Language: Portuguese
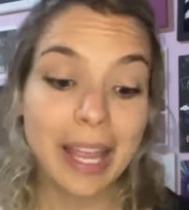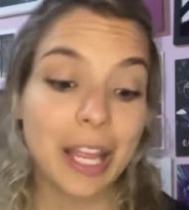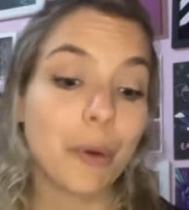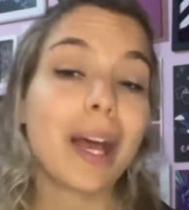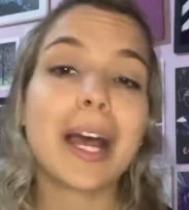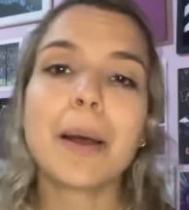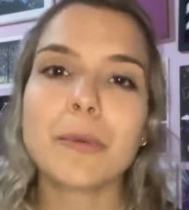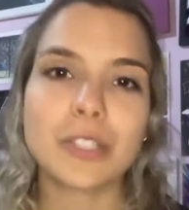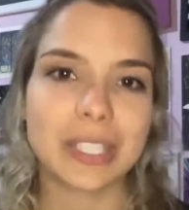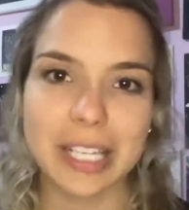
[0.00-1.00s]
Eu
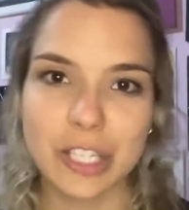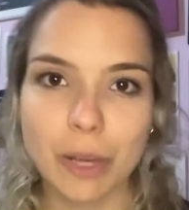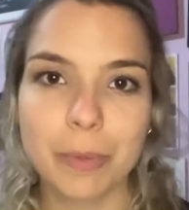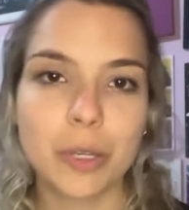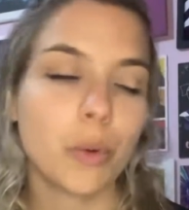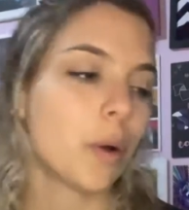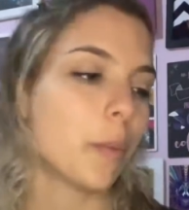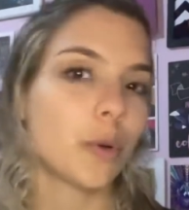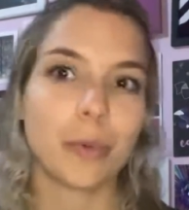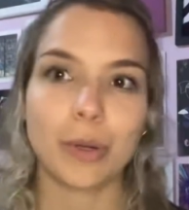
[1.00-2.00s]
amo o dia 13 de abril, eu
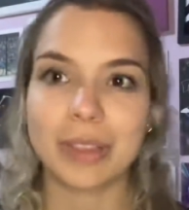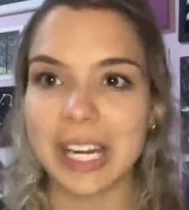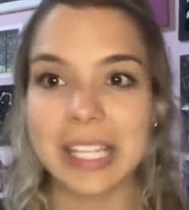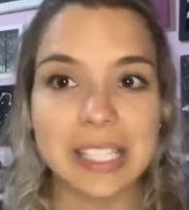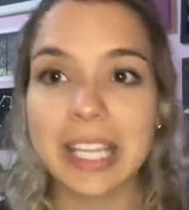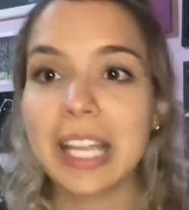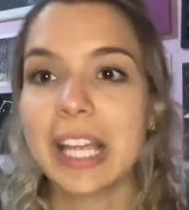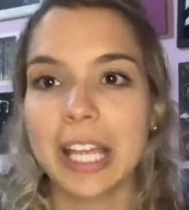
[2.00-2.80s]
amo o número 13.